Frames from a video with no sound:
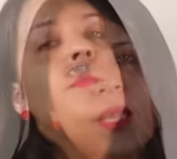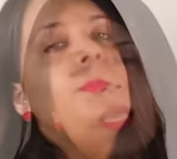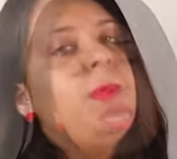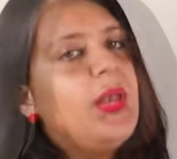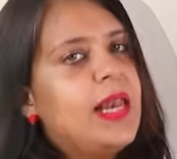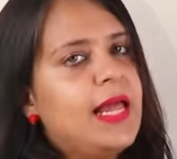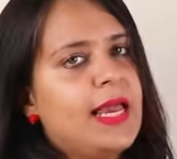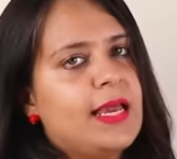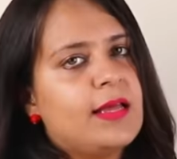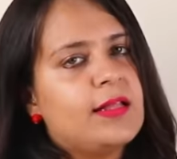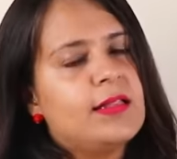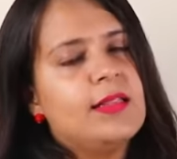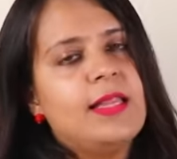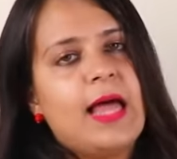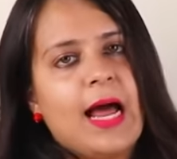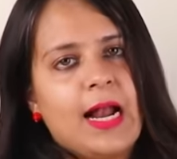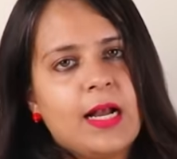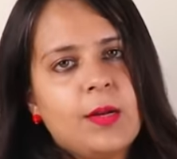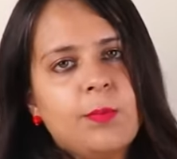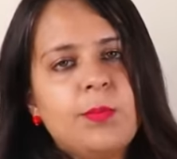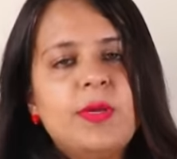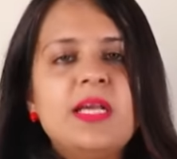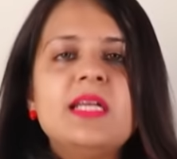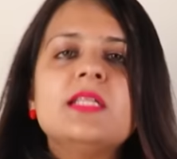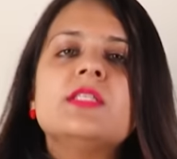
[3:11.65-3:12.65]
प्ले
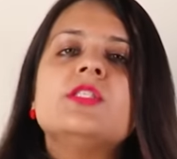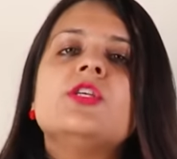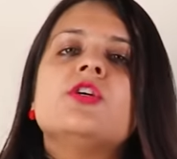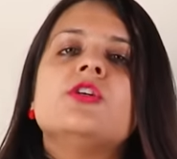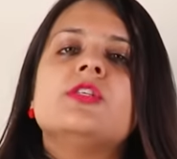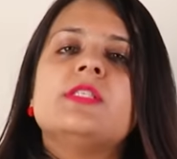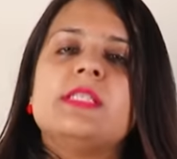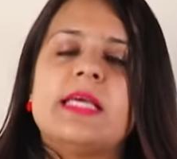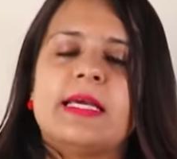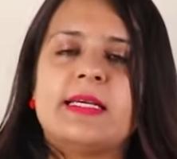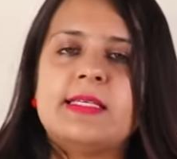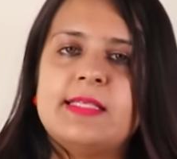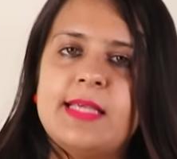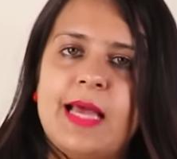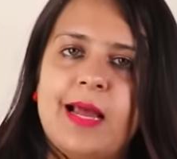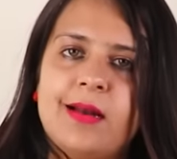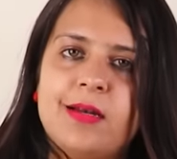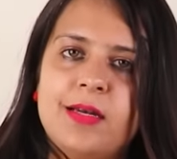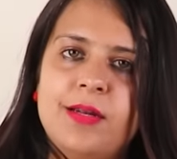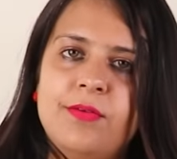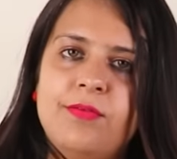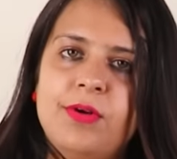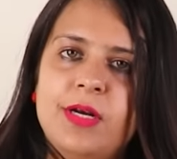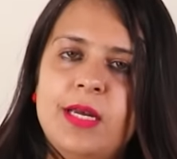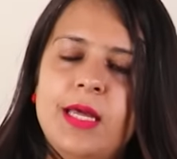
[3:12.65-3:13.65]
दैट मीन्स योर सेक्स
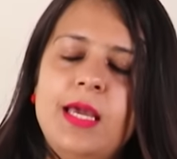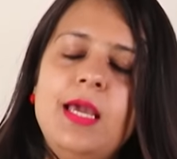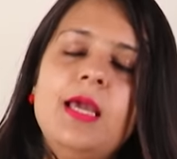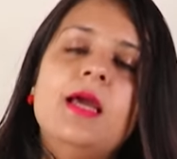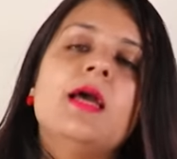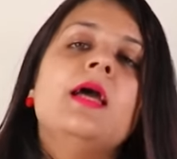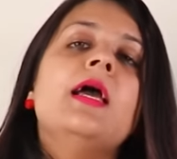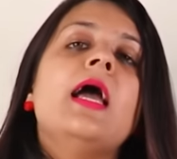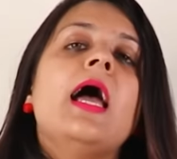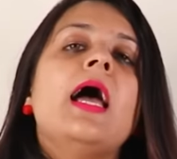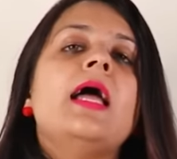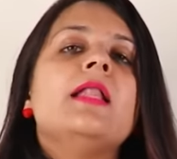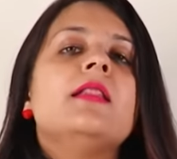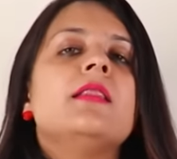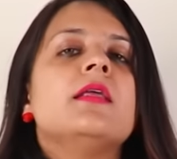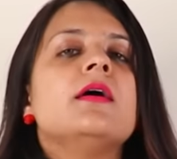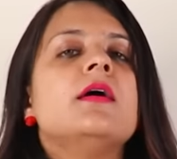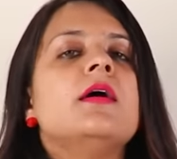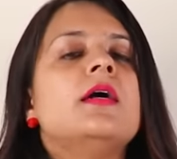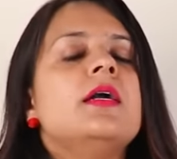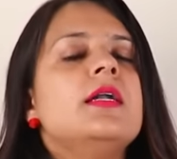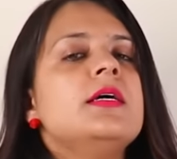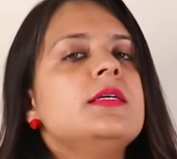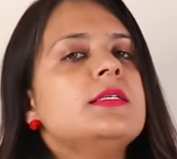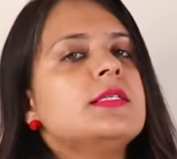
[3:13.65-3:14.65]
एक्टिविटी एंड
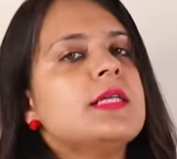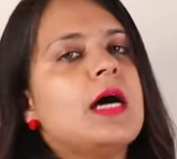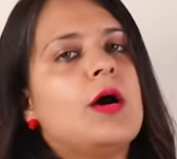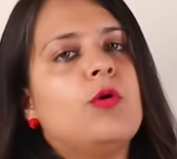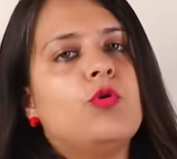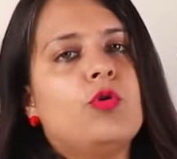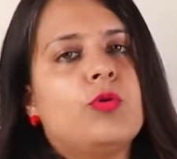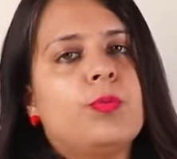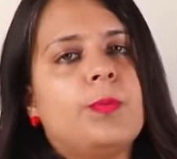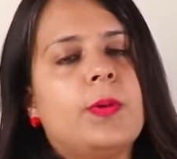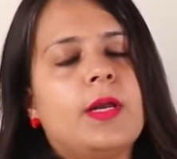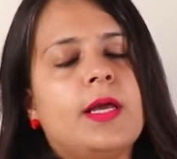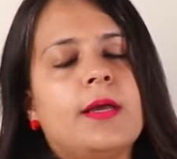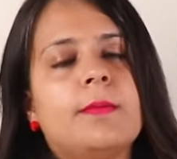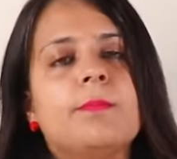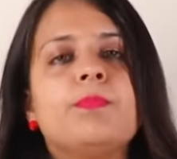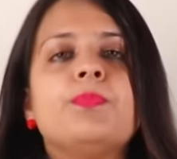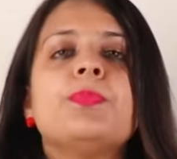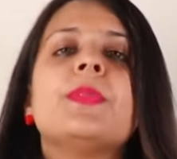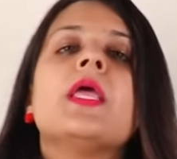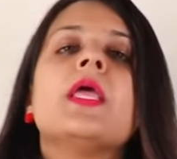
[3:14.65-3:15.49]
थर्ड इज आउट प्ले